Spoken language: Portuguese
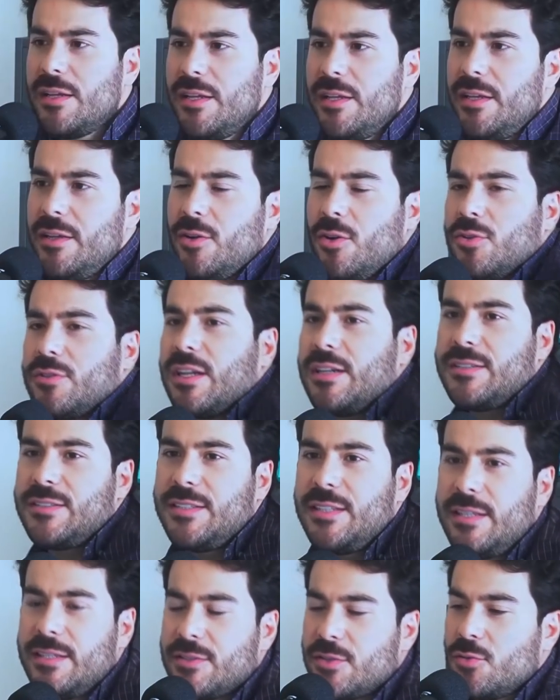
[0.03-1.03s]
E, ô
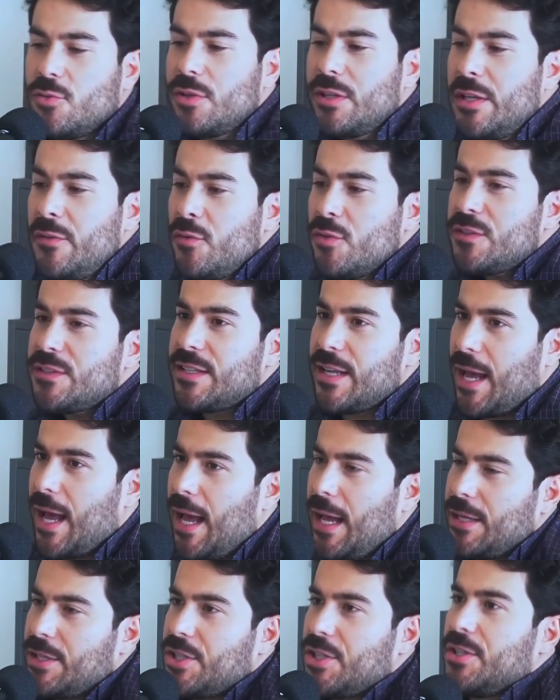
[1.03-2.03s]
Tarcísio, o que você
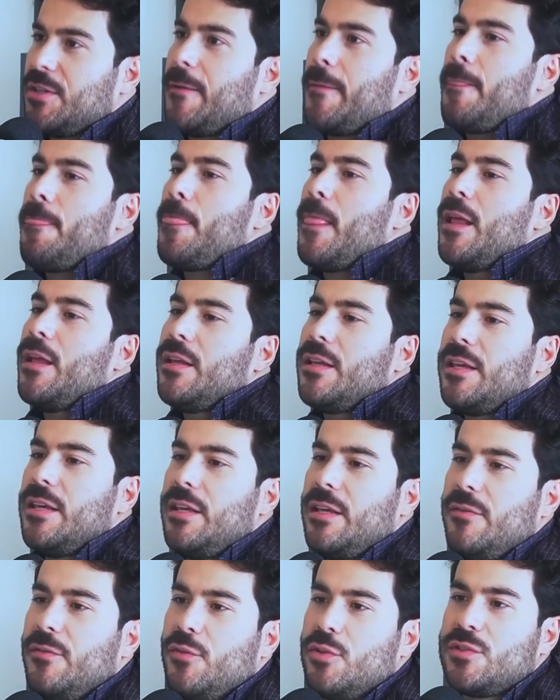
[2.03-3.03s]
acha
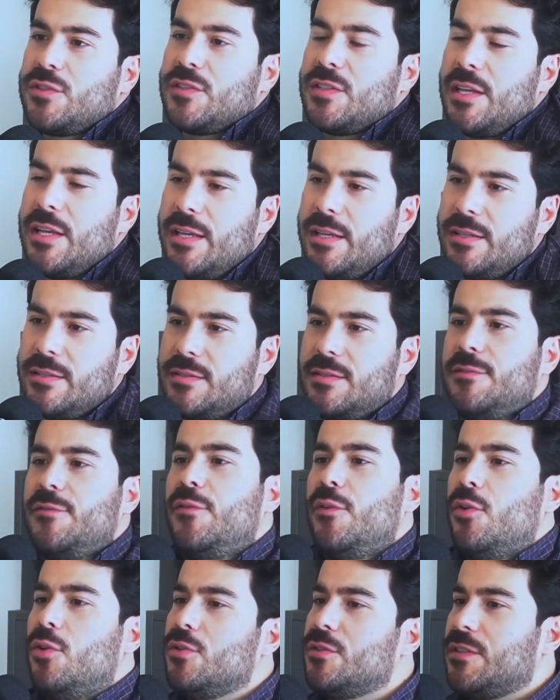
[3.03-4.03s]
que vocês,
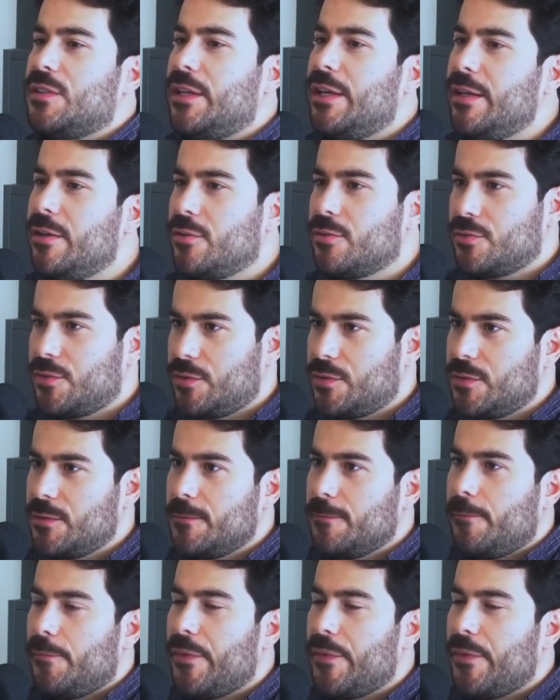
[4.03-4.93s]
forrozeiros,